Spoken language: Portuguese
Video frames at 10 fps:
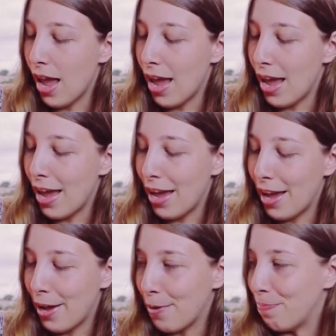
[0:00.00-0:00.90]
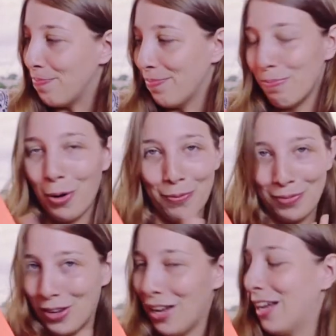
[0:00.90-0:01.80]
É... Bom,
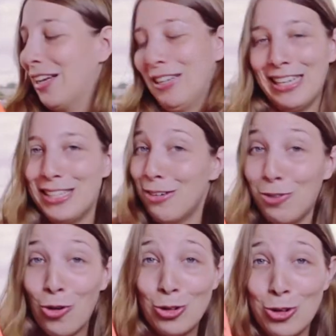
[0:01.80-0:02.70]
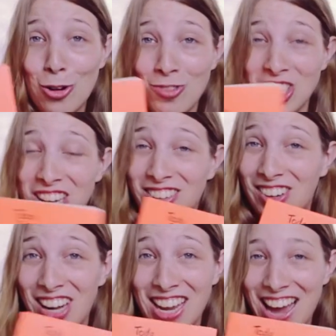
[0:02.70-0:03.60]
esse livro continua vendendo
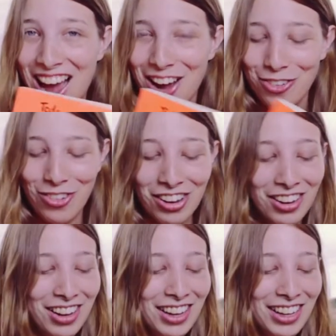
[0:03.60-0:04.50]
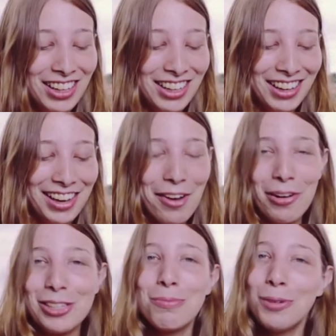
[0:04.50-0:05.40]
que nem água e eu
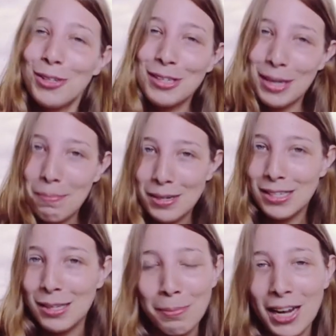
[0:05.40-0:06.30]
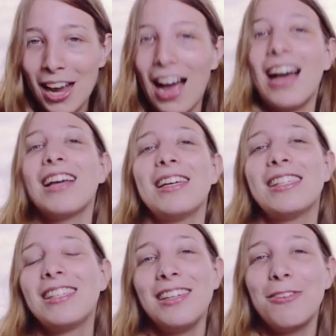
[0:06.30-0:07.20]
acho muito simples explicar
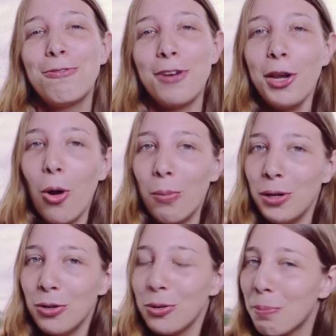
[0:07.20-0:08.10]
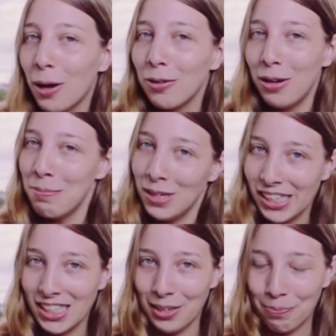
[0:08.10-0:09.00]
esse fenômeno do Paulo
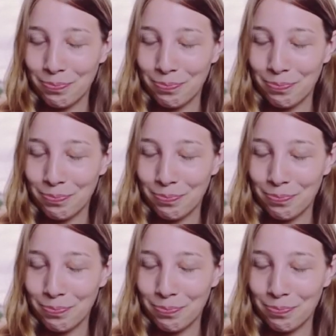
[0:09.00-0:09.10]
Leminski.